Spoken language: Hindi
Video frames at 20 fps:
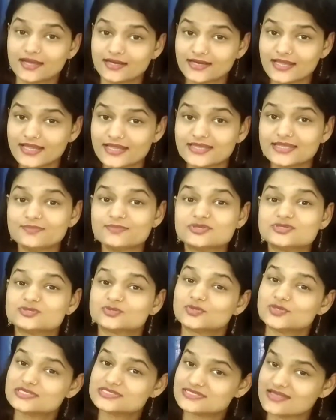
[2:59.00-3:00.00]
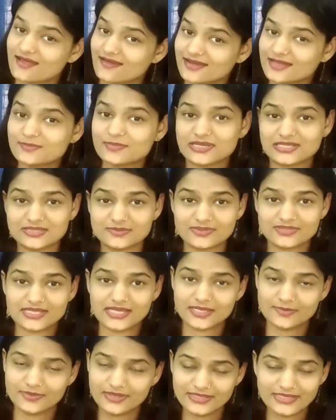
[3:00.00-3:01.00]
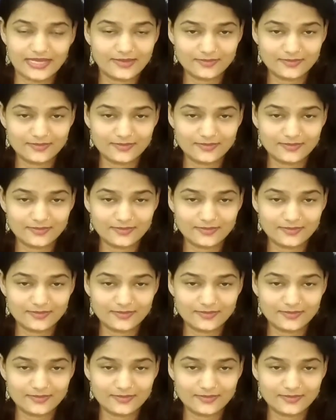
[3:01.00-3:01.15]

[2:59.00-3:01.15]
अगला है कि बच्चों को सारी बातें बताने में